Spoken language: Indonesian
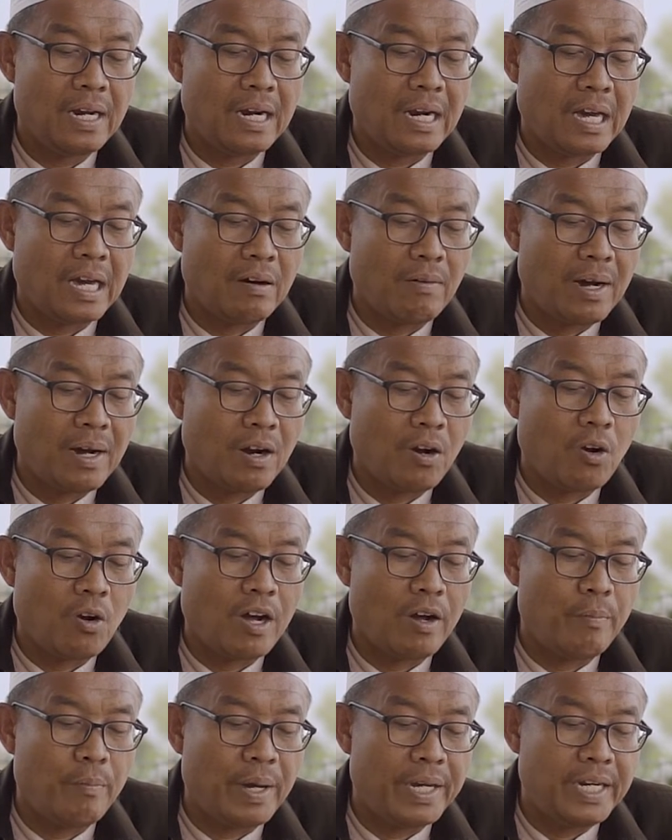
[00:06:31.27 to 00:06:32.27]
lawako
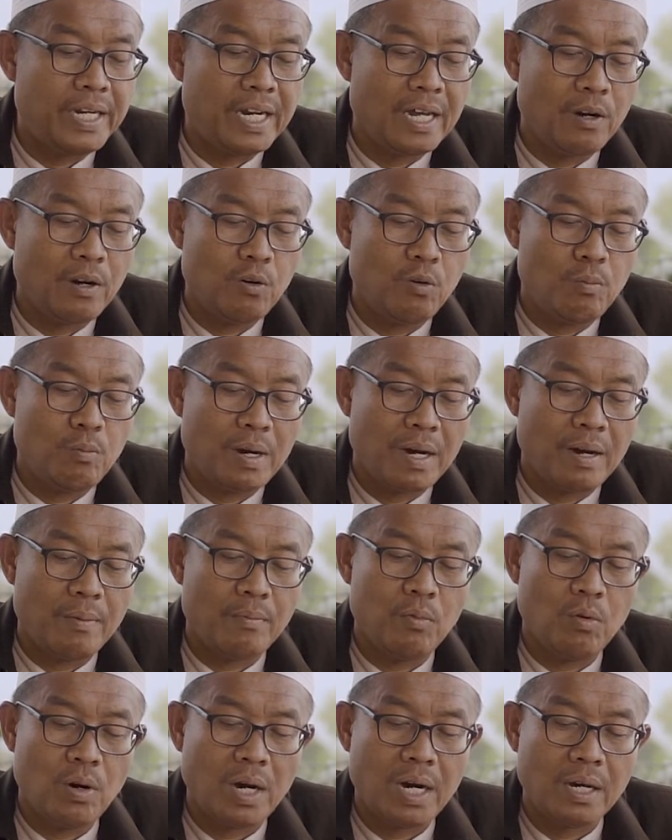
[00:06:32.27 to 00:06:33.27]
abainahuma
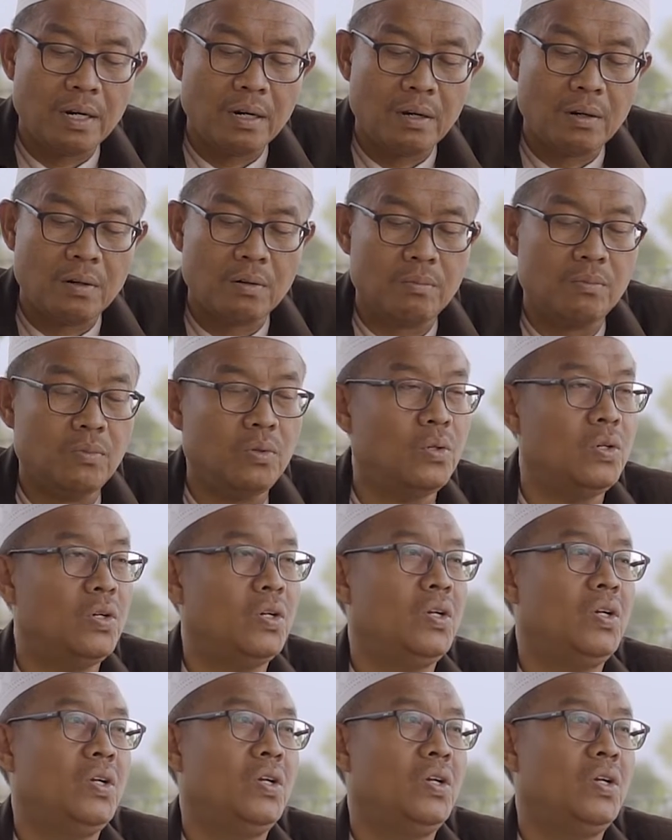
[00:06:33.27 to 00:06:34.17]
muharramun